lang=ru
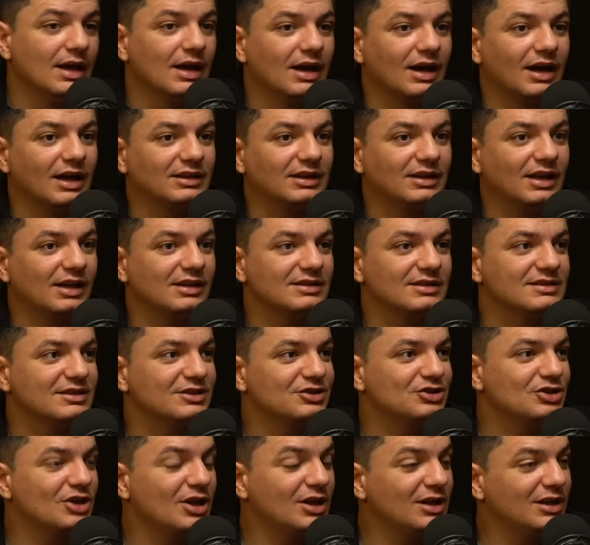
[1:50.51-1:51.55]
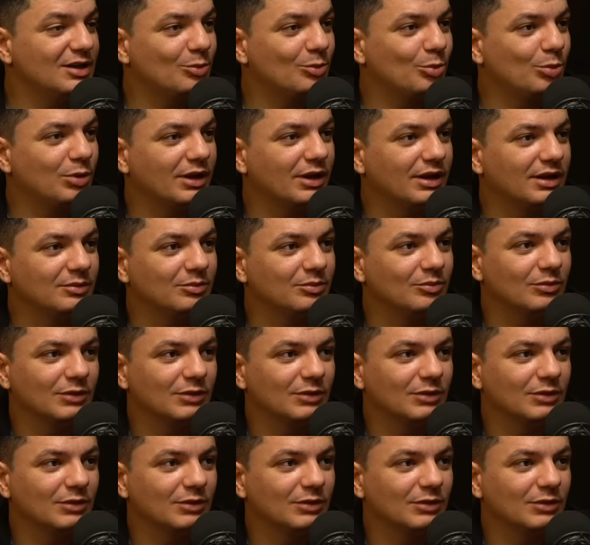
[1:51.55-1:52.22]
Хотя изначально план